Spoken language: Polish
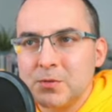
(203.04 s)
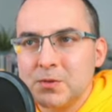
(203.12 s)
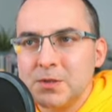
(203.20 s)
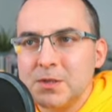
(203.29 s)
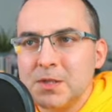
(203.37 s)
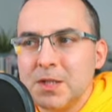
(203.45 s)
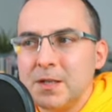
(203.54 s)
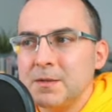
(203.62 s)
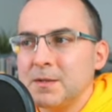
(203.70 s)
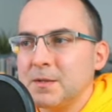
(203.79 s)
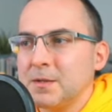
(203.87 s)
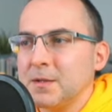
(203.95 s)

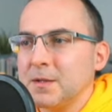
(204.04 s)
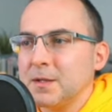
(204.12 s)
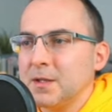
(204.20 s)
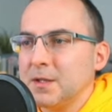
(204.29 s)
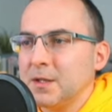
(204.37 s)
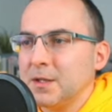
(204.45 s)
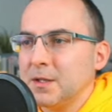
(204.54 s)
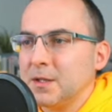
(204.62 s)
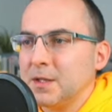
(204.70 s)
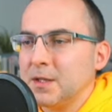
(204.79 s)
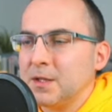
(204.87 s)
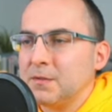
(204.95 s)
produkcyjne
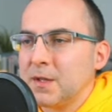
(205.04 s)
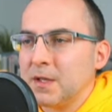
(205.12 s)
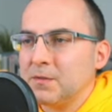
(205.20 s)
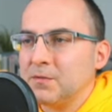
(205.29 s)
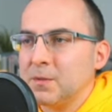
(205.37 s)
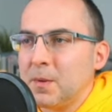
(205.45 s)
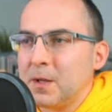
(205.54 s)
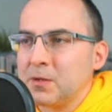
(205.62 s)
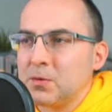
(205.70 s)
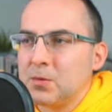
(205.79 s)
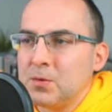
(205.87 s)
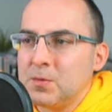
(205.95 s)
i w takim
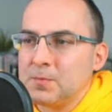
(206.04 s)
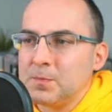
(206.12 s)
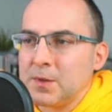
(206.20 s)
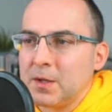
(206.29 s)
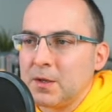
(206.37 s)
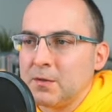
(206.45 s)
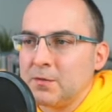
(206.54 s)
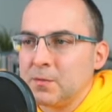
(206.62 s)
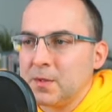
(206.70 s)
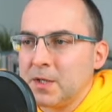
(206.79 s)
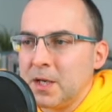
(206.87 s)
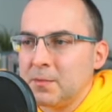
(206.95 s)
wypadku mm,
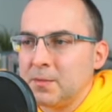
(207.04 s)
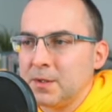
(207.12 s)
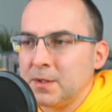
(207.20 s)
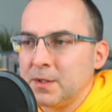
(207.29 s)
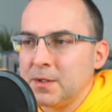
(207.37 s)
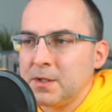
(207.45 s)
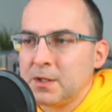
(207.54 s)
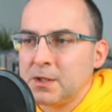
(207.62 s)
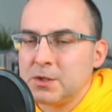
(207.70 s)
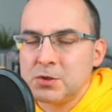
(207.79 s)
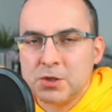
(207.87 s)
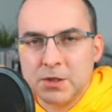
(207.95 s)
wybieramy,
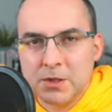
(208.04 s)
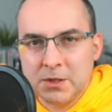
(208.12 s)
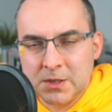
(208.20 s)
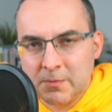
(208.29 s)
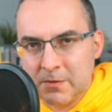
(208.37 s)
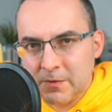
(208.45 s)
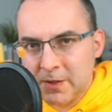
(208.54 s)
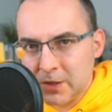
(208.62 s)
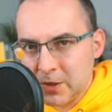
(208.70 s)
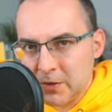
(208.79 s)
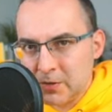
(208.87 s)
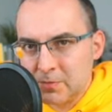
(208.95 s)
y, czy chcemy
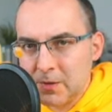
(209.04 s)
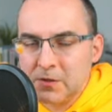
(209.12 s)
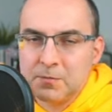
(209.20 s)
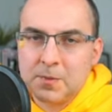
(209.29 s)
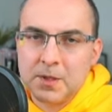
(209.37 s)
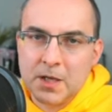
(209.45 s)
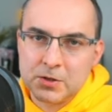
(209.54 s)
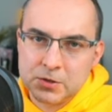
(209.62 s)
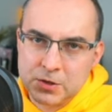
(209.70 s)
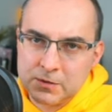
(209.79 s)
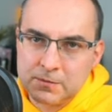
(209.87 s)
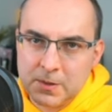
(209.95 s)
wgrać tylko zmiany w
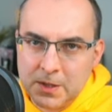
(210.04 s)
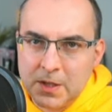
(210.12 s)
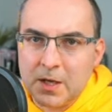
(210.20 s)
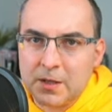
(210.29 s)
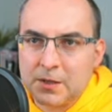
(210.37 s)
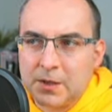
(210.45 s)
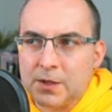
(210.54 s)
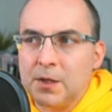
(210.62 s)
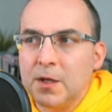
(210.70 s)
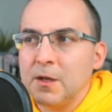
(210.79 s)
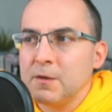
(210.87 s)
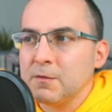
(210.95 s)
plikach, czy w plikach
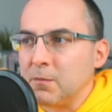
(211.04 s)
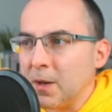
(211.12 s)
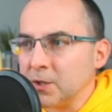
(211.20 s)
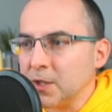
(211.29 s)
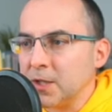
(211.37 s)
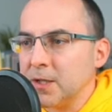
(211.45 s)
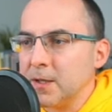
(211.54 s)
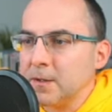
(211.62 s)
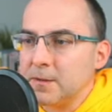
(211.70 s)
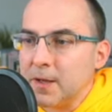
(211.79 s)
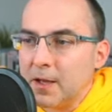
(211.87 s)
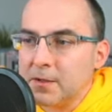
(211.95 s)
i w bazie
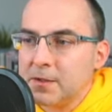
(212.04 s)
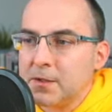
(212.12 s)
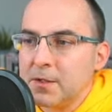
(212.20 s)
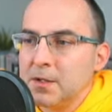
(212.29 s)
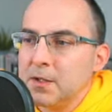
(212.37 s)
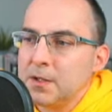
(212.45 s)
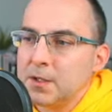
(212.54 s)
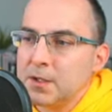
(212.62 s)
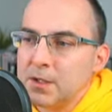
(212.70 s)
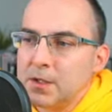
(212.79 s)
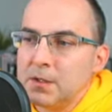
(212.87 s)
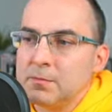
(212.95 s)
danych
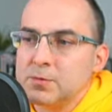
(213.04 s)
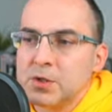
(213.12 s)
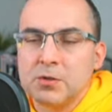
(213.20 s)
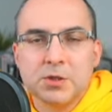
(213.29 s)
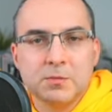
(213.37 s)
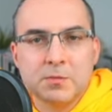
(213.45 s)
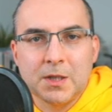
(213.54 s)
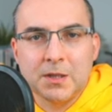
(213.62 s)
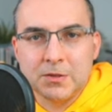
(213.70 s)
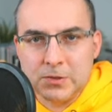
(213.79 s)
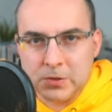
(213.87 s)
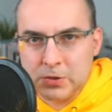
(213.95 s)
y, i przenosimy
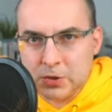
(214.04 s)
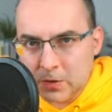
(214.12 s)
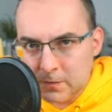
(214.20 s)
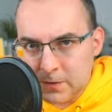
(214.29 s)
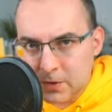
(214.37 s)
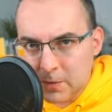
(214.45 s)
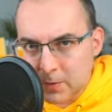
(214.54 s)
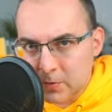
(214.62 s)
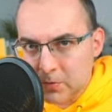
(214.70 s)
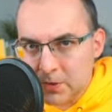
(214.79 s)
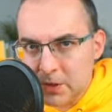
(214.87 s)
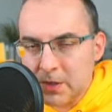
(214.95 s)
je na środowisko
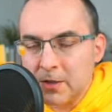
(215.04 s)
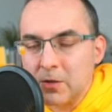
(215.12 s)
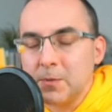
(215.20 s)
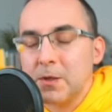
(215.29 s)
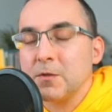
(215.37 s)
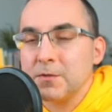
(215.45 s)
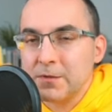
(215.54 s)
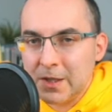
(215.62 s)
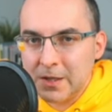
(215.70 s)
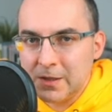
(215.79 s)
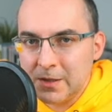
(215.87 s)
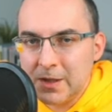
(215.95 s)
produkcyjne. Dopiero
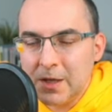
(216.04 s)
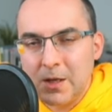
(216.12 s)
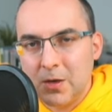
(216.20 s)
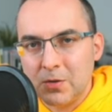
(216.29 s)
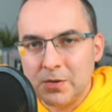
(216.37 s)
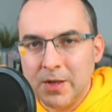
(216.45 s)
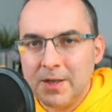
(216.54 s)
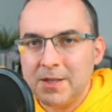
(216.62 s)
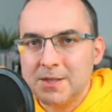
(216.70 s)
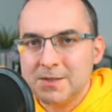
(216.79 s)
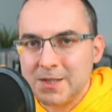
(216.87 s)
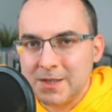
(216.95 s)
wtedy one
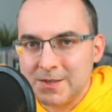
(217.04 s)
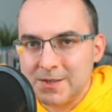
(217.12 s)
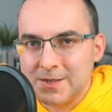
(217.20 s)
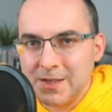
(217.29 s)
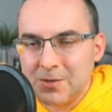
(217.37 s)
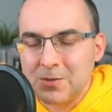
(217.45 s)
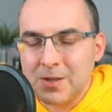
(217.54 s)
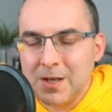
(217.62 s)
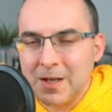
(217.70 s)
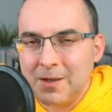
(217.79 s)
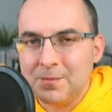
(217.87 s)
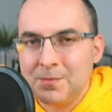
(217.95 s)
zaistnieją
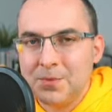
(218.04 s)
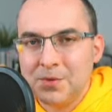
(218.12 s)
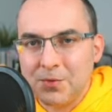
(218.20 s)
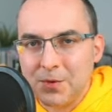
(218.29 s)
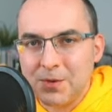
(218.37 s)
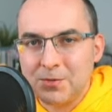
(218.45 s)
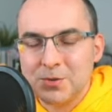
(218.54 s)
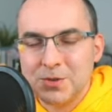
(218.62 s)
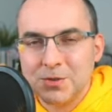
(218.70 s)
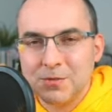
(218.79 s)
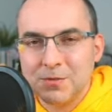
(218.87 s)
dla Twoich